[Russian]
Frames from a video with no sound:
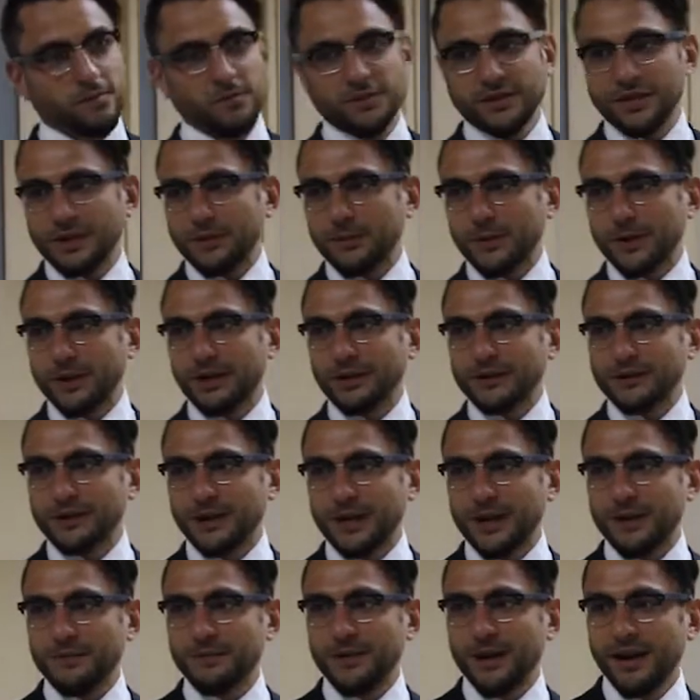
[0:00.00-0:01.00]
всех
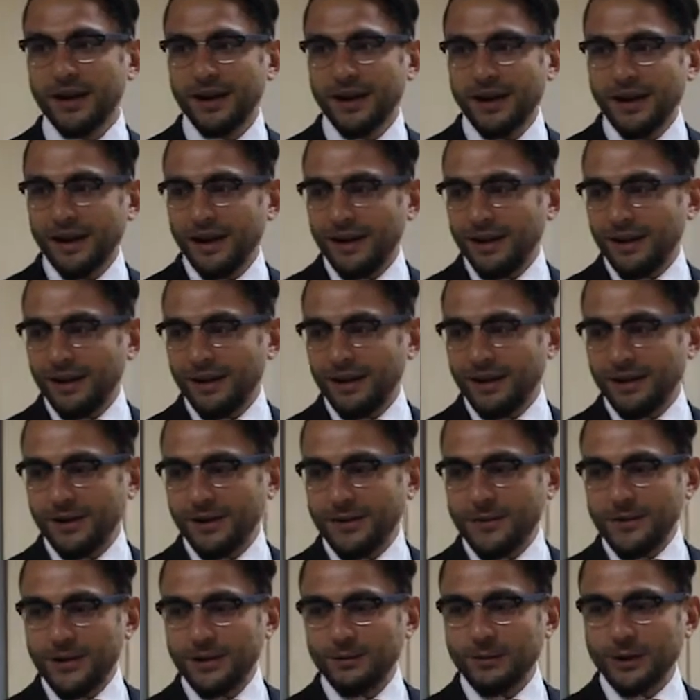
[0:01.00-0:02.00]
приглашаем
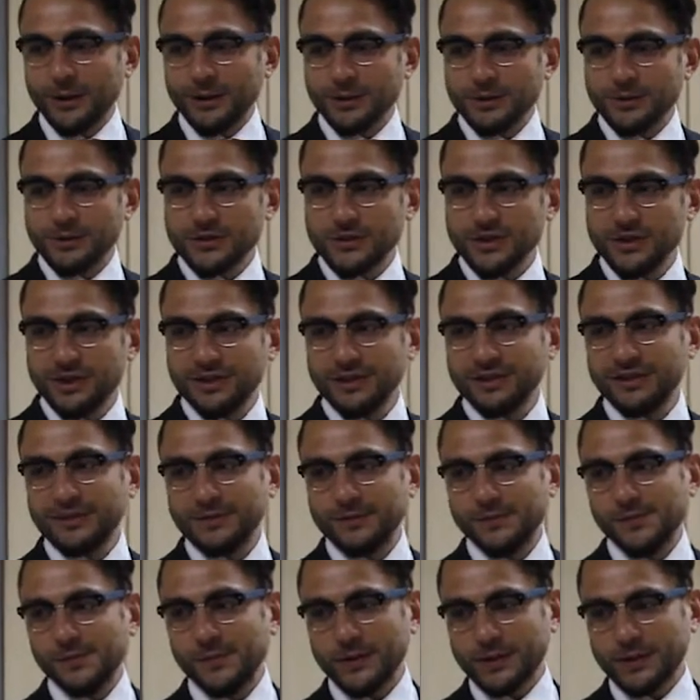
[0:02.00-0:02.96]
э, на богослужение,